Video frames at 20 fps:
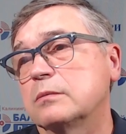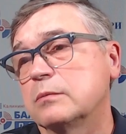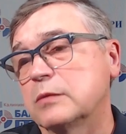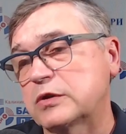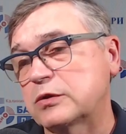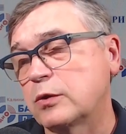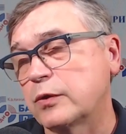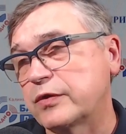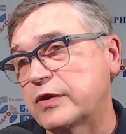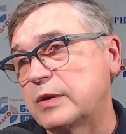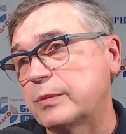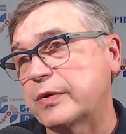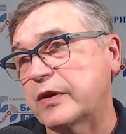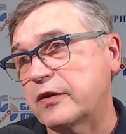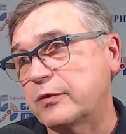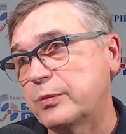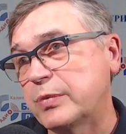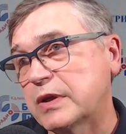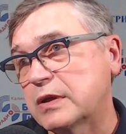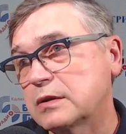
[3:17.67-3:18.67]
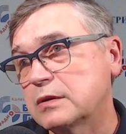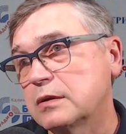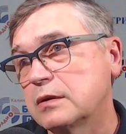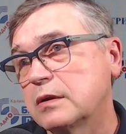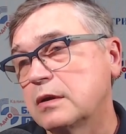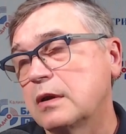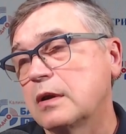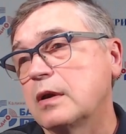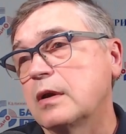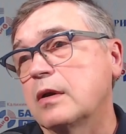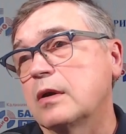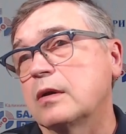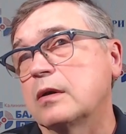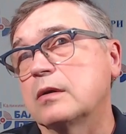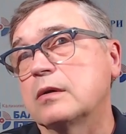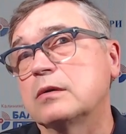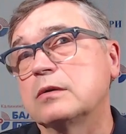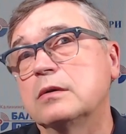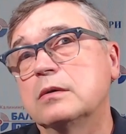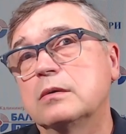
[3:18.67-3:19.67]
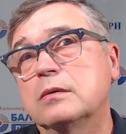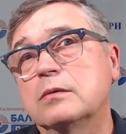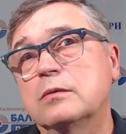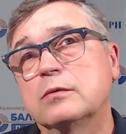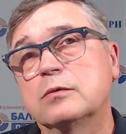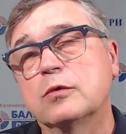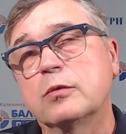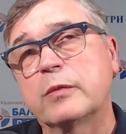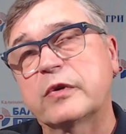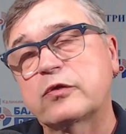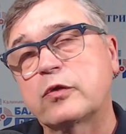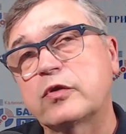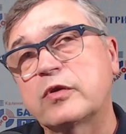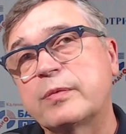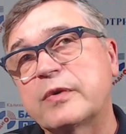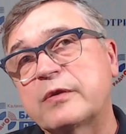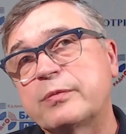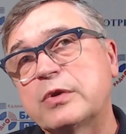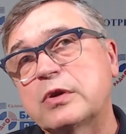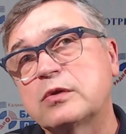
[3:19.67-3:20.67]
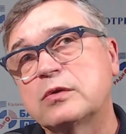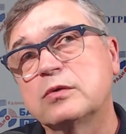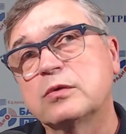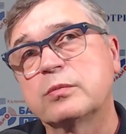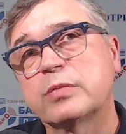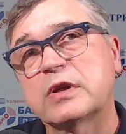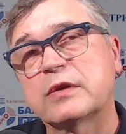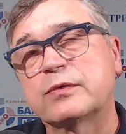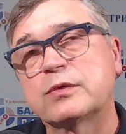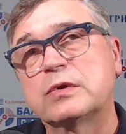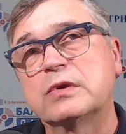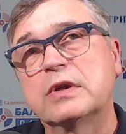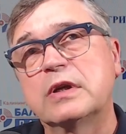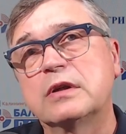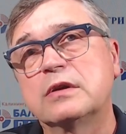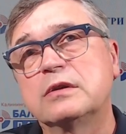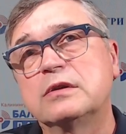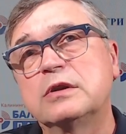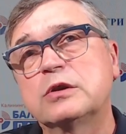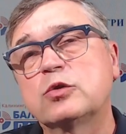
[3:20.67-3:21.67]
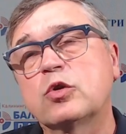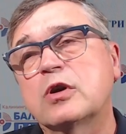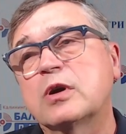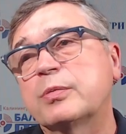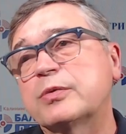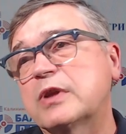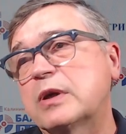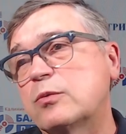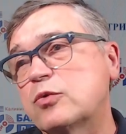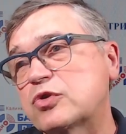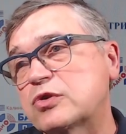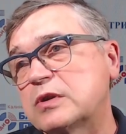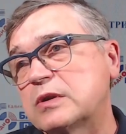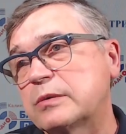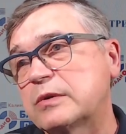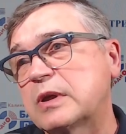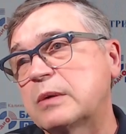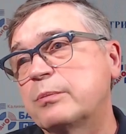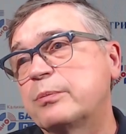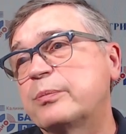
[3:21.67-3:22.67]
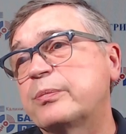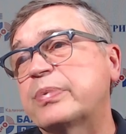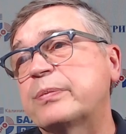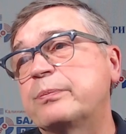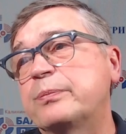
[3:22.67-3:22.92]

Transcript: Московский проспект. Но Московский проспект выбрать в туннель не только потому, что нам там